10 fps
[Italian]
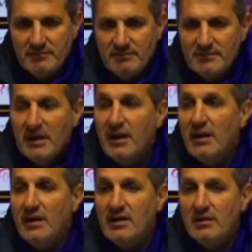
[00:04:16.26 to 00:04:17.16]

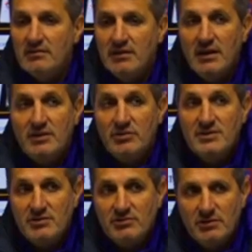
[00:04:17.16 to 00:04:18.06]
da un allenatore in
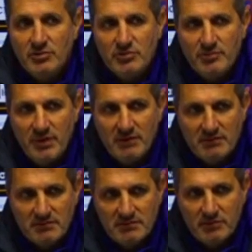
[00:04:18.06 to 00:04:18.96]
seconda molto bravo,
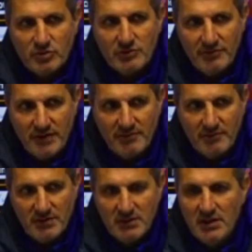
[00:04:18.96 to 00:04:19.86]
molto affidabile,